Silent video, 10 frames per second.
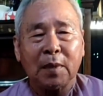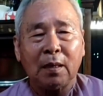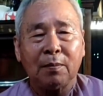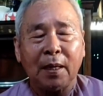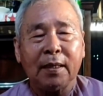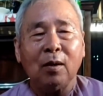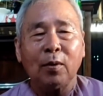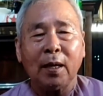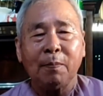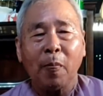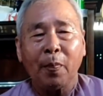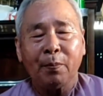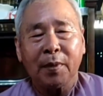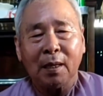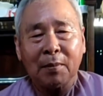đó, phải nhiều kiếp
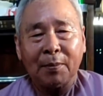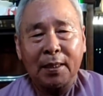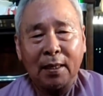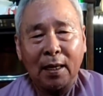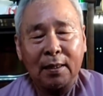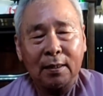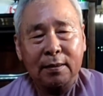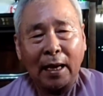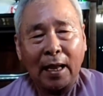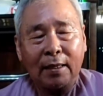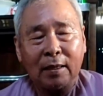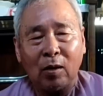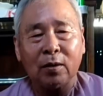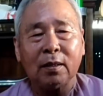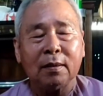nhưng mà bây giờ được trả
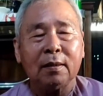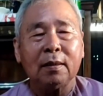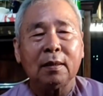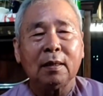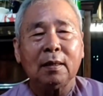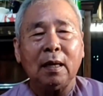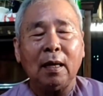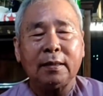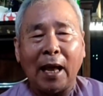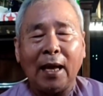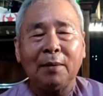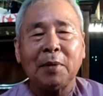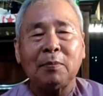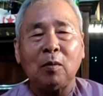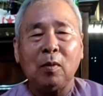nhồi lợi trả
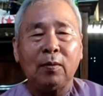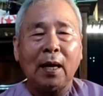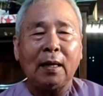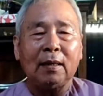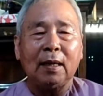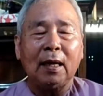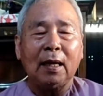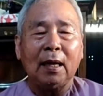mà một một lần là